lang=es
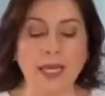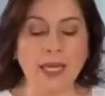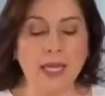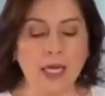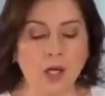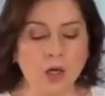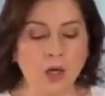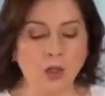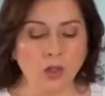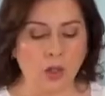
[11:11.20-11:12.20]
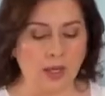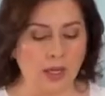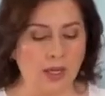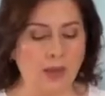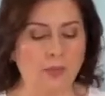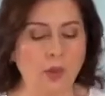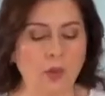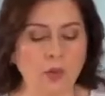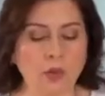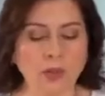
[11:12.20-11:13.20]
Y los eh,
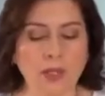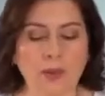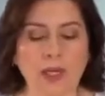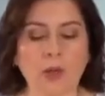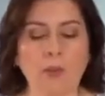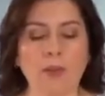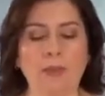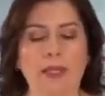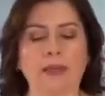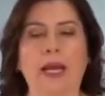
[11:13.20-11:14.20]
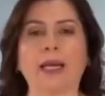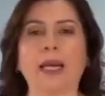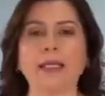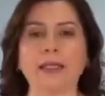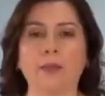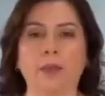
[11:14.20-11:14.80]
productos que van a complementar este